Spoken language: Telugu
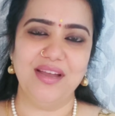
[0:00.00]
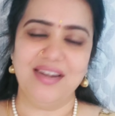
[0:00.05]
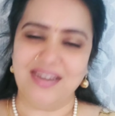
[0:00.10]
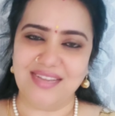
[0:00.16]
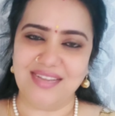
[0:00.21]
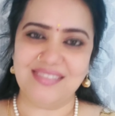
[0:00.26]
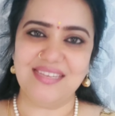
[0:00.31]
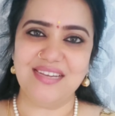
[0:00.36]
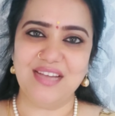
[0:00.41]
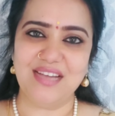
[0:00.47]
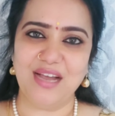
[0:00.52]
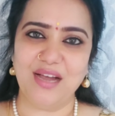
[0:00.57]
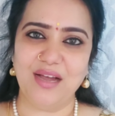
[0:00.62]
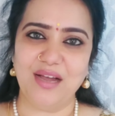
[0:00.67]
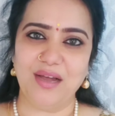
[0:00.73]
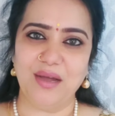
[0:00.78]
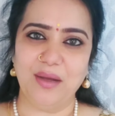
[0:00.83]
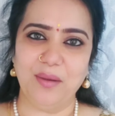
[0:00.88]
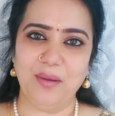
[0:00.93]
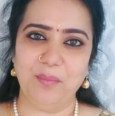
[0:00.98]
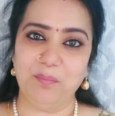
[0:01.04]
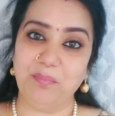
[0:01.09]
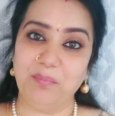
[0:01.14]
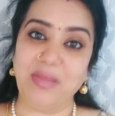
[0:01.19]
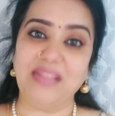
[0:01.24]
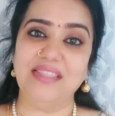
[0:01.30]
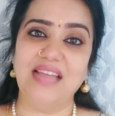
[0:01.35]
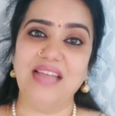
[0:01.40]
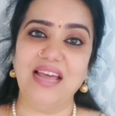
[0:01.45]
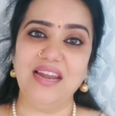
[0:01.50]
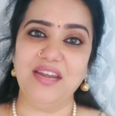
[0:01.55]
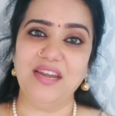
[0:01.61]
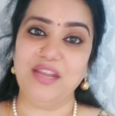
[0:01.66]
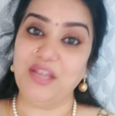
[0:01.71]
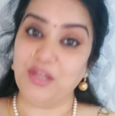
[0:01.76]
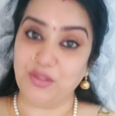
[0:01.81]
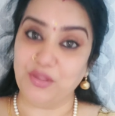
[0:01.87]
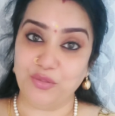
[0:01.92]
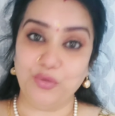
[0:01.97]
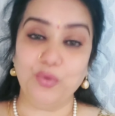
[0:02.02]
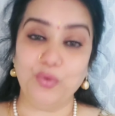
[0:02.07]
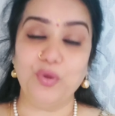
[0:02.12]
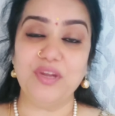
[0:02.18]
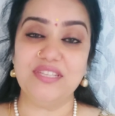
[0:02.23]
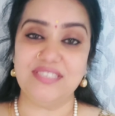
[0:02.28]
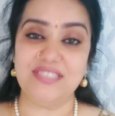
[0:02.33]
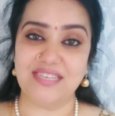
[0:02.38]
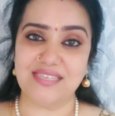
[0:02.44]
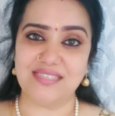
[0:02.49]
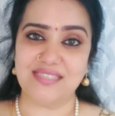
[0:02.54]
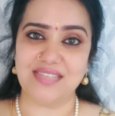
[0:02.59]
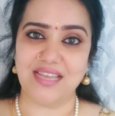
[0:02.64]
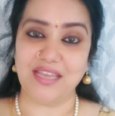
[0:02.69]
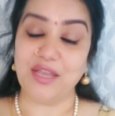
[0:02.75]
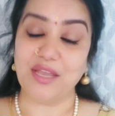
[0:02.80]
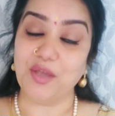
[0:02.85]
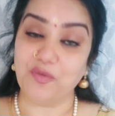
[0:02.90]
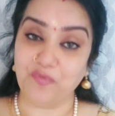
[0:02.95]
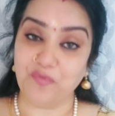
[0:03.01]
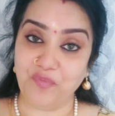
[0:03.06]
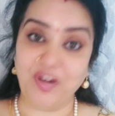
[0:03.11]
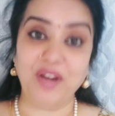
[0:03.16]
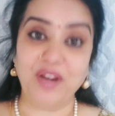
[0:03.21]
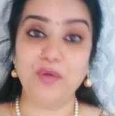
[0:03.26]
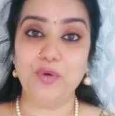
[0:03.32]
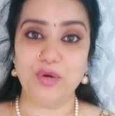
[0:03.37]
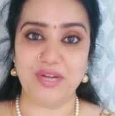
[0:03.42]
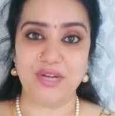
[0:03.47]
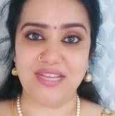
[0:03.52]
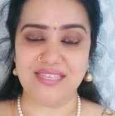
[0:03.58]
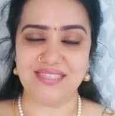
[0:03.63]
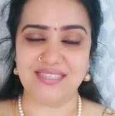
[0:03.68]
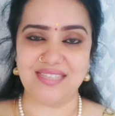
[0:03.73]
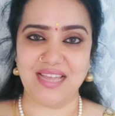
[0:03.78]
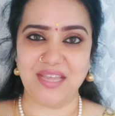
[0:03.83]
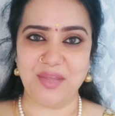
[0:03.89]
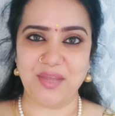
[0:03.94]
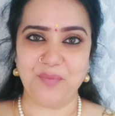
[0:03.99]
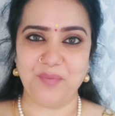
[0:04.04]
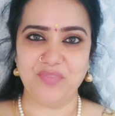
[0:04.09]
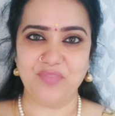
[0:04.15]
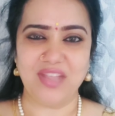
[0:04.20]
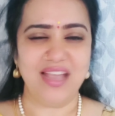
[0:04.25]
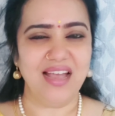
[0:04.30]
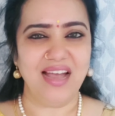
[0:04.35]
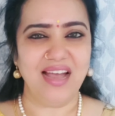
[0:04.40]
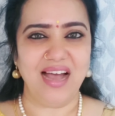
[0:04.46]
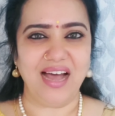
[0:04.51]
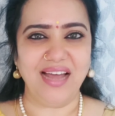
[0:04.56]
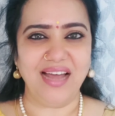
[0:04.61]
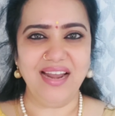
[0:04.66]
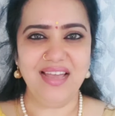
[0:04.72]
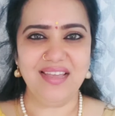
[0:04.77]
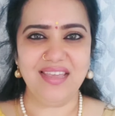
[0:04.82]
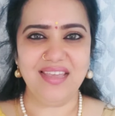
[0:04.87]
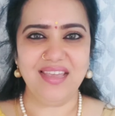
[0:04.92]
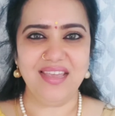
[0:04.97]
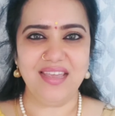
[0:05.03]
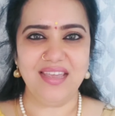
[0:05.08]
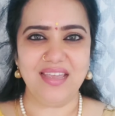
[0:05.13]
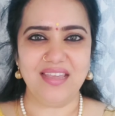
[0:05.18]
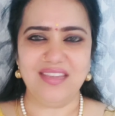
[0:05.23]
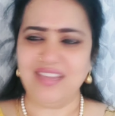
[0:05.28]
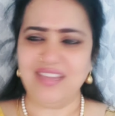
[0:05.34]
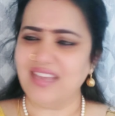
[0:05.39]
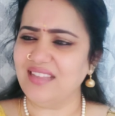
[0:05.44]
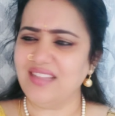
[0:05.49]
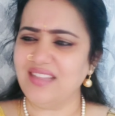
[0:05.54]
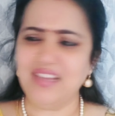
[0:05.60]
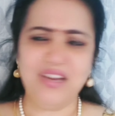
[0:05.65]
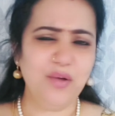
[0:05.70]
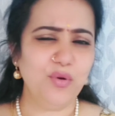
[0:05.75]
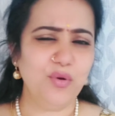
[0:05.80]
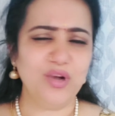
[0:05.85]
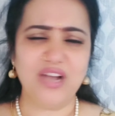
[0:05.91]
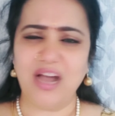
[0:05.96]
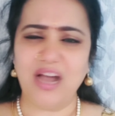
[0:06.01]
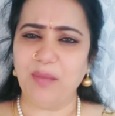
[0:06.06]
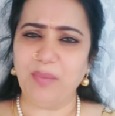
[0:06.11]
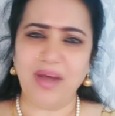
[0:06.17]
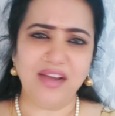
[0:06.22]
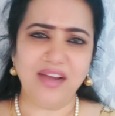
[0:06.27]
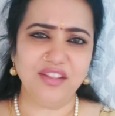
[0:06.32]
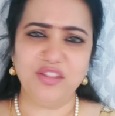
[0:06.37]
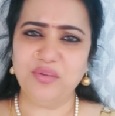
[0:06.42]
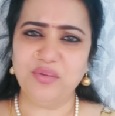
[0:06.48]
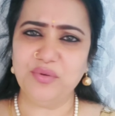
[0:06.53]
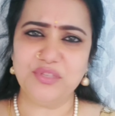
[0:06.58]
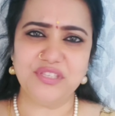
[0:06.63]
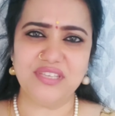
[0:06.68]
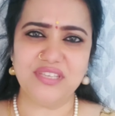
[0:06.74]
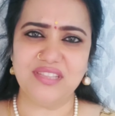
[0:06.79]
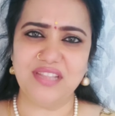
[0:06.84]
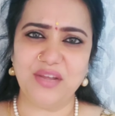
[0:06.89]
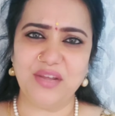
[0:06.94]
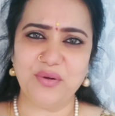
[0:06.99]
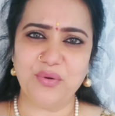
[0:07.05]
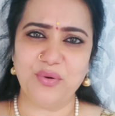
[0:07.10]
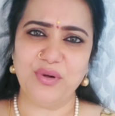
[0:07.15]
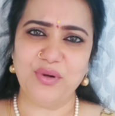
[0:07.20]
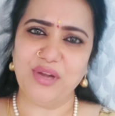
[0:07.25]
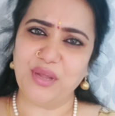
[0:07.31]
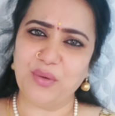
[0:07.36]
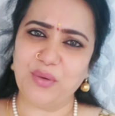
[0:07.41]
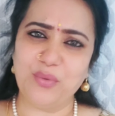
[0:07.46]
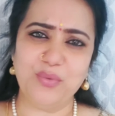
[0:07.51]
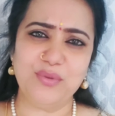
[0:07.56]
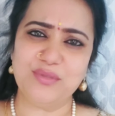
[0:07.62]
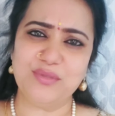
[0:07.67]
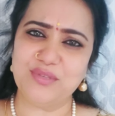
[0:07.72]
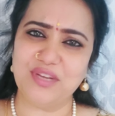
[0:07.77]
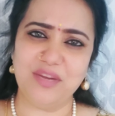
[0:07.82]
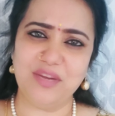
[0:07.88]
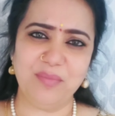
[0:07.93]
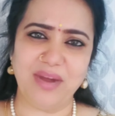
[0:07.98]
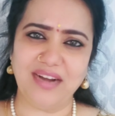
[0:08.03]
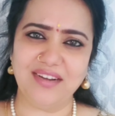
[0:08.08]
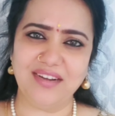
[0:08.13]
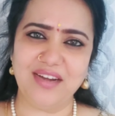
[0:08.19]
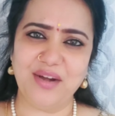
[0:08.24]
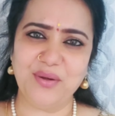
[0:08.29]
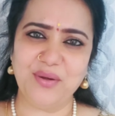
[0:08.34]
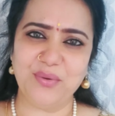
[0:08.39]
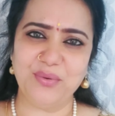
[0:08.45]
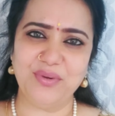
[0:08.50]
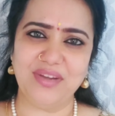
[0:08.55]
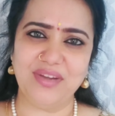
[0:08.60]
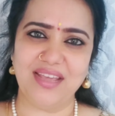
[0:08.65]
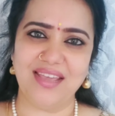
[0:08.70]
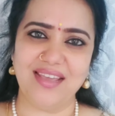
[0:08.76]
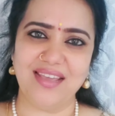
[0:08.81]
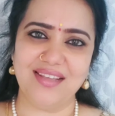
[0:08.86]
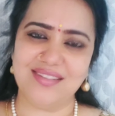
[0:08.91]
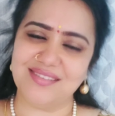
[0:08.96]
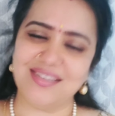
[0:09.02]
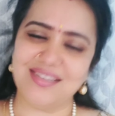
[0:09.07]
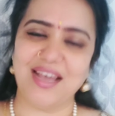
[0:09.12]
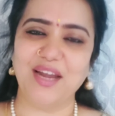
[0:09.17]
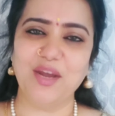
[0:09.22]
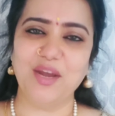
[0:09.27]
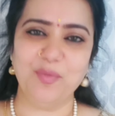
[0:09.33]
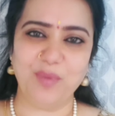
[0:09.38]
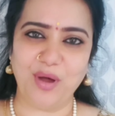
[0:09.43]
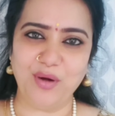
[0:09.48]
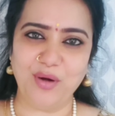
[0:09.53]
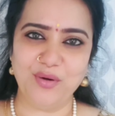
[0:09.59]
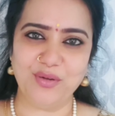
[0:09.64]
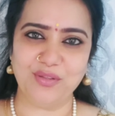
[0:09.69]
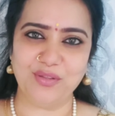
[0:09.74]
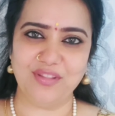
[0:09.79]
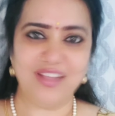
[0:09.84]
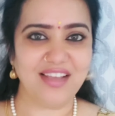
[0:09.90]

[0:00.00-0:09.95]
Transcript: నిజంగా బంధాలని దూరం చేస్తాయి విడగొట్టేస్తాయి అలాగే ఏదైనా ఒక అపార్థం వచ్చిందనుకోండి కూర్చొని మాట్లాడుకుంటే చాలా బాగుంటుంది